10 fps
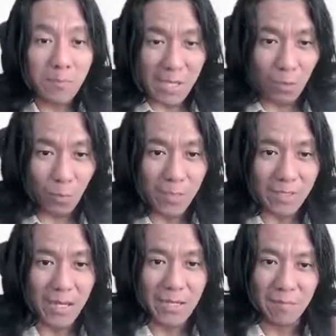satu peer
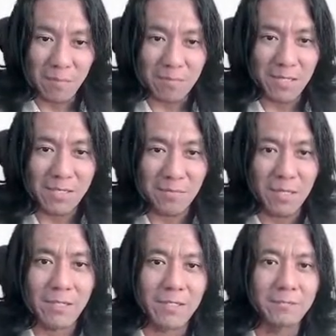lah yang berperan
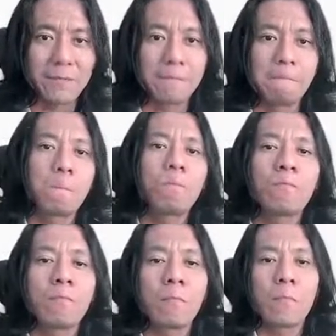sebagai server.
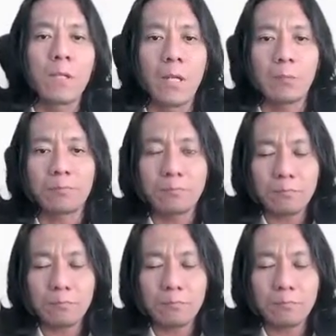Oke.